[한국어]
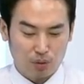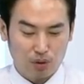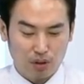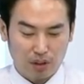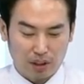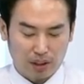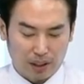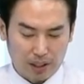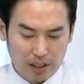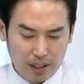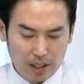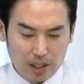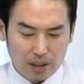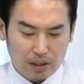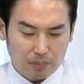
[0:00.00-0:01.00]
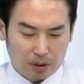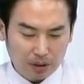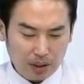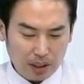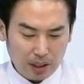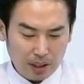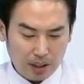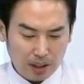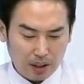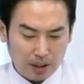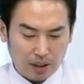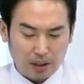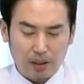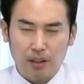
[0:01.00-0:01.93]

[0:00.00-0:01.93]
있는데 지금 어제